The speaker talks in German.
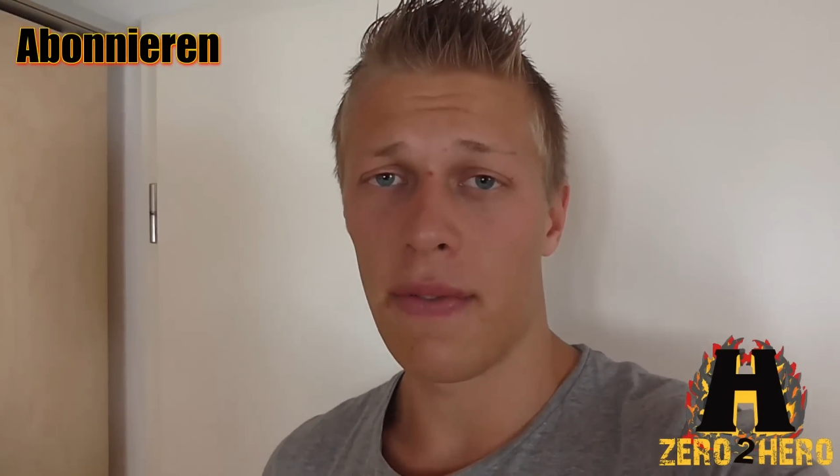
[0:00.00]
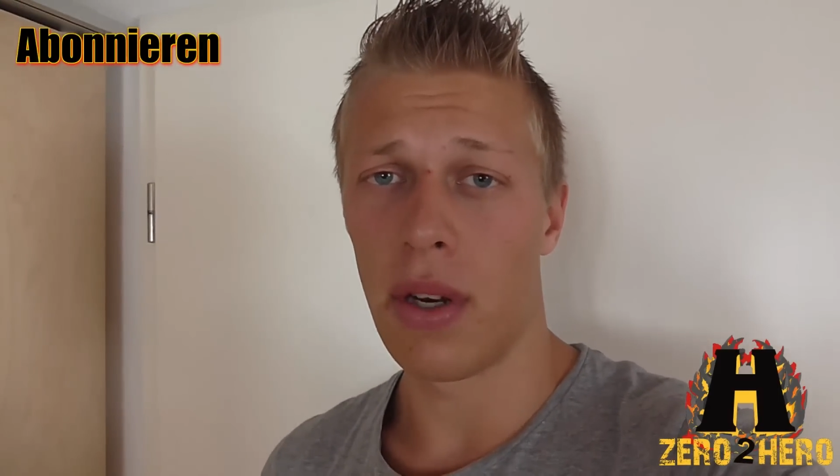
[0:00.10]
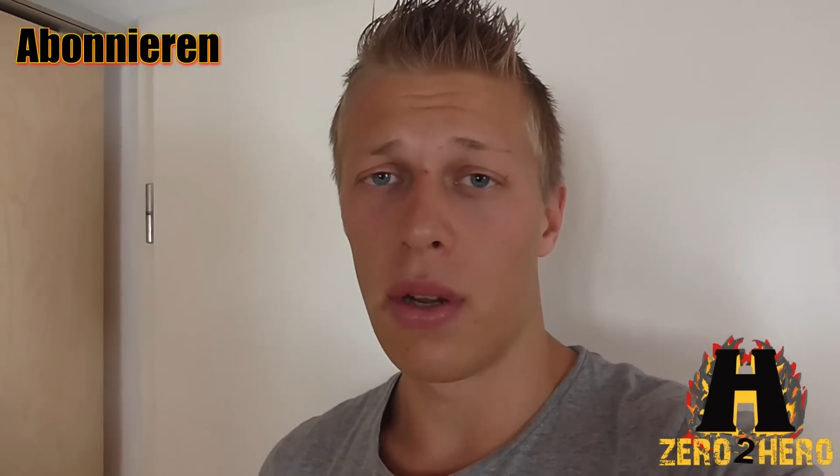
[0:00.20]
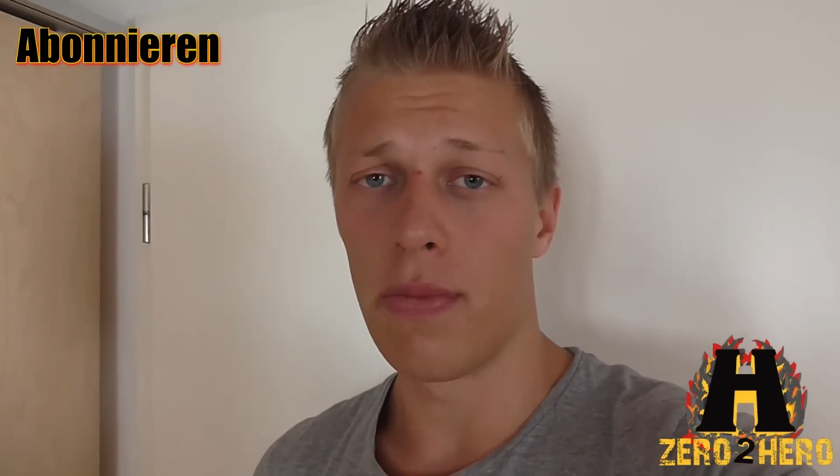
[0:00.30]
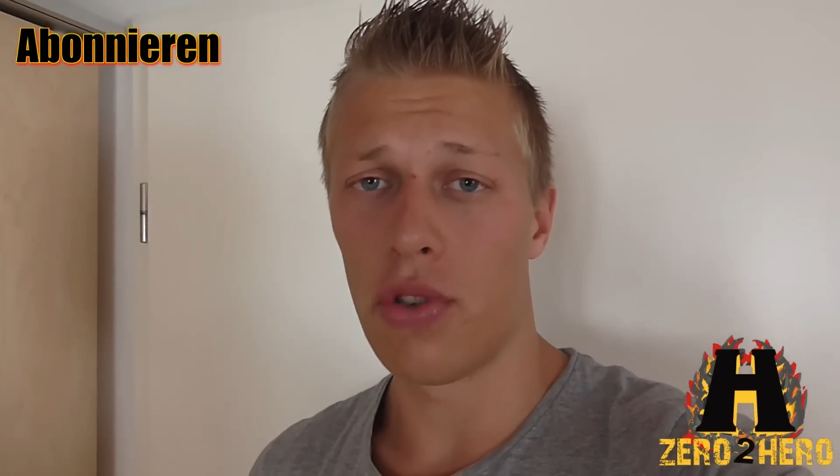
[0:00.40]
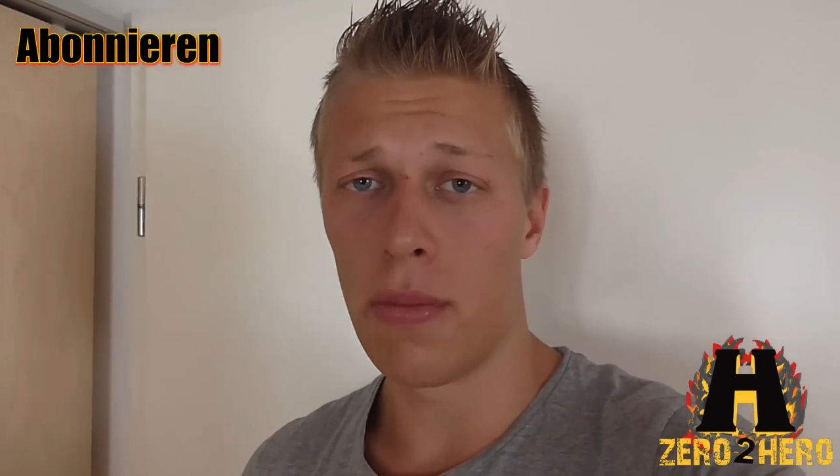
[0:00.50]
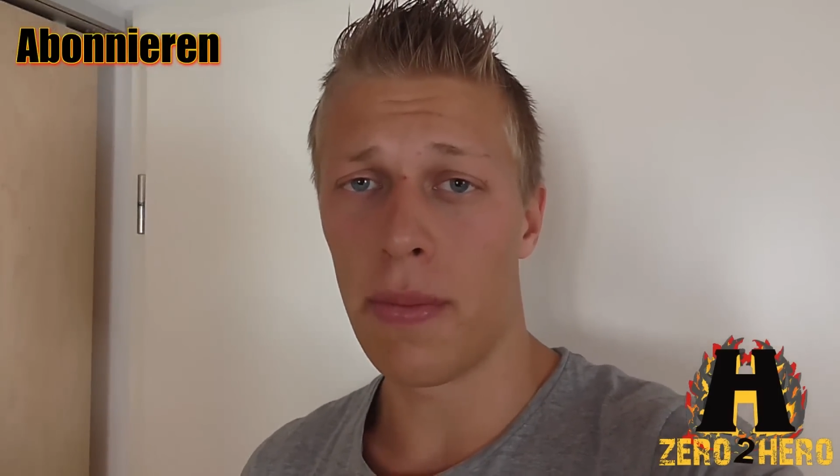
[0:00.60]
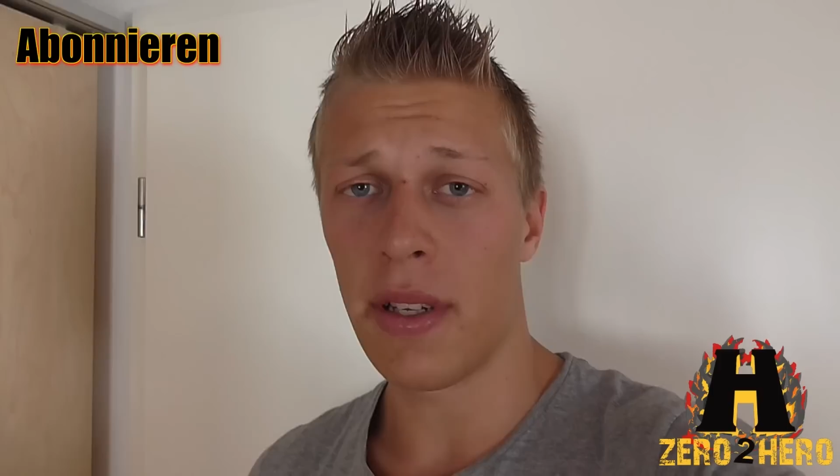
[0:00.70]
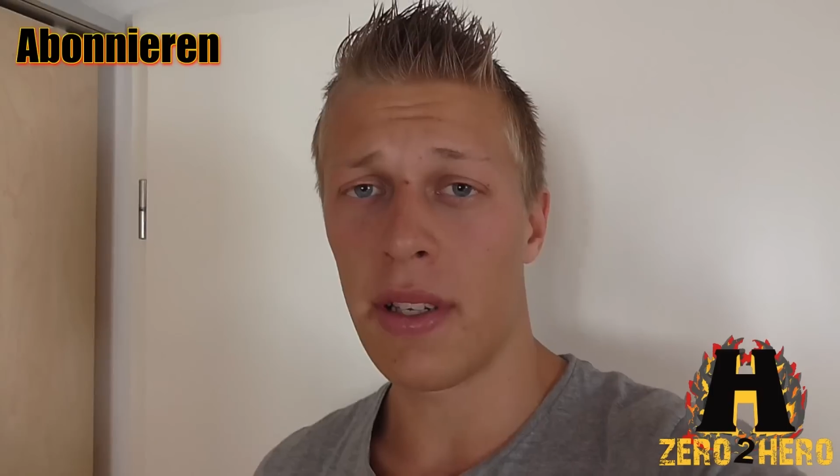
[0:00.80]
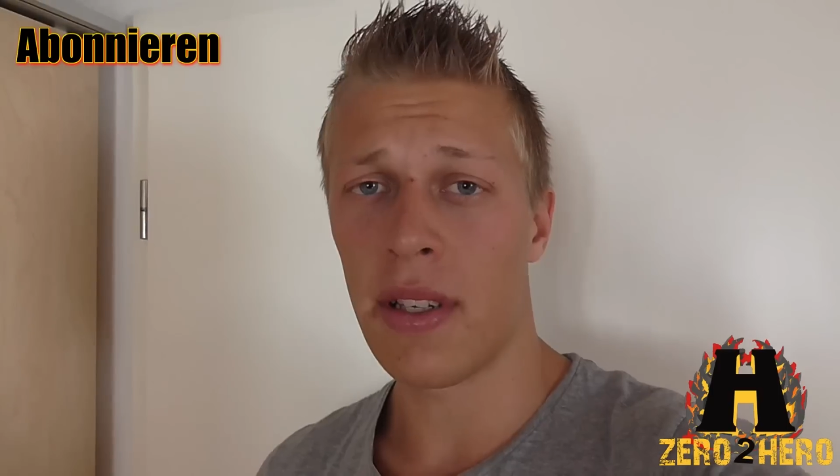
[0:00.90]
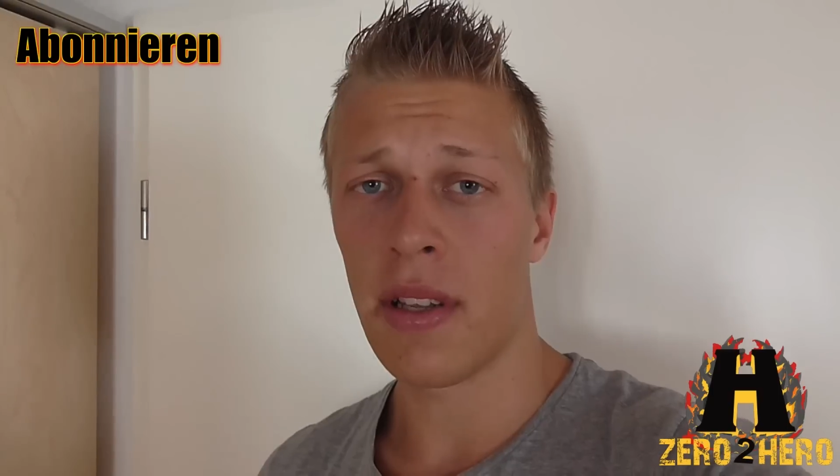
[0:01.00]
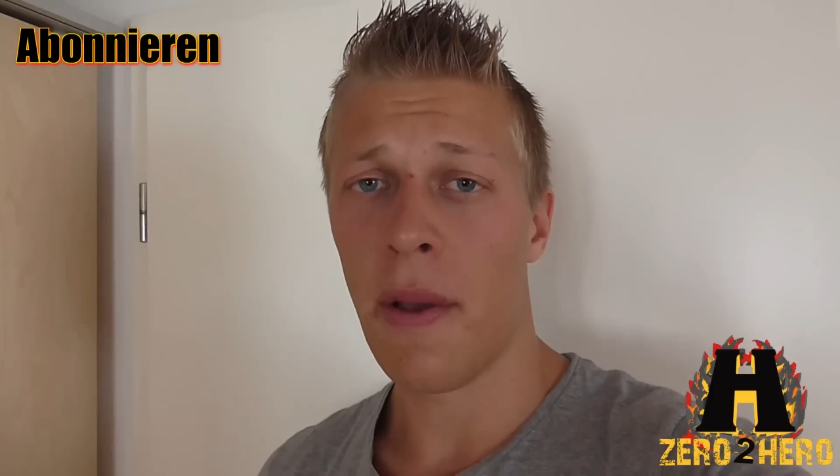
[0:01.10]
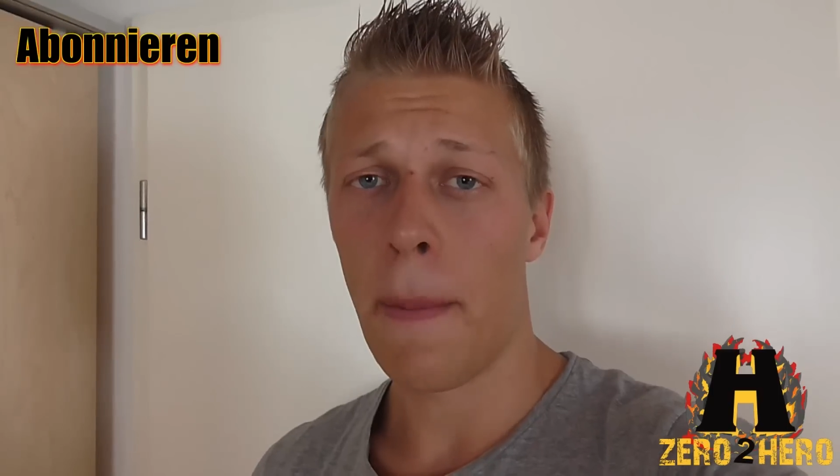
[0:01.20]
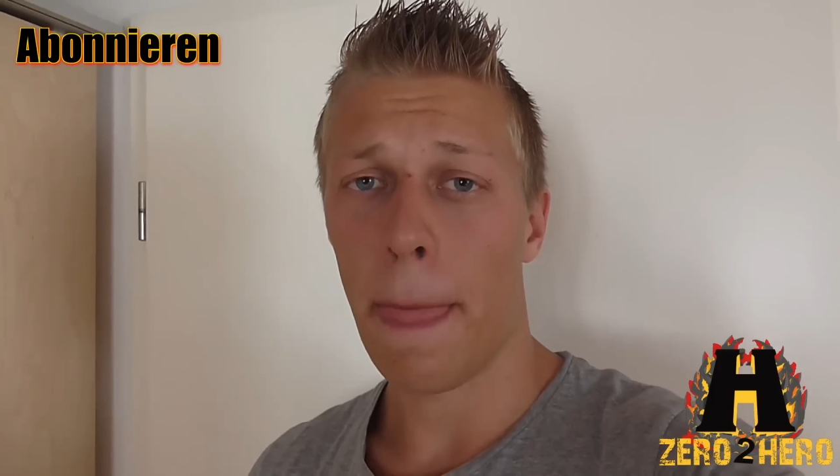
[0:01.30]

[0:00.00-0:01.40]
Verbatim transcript: wenn du im Gym bist,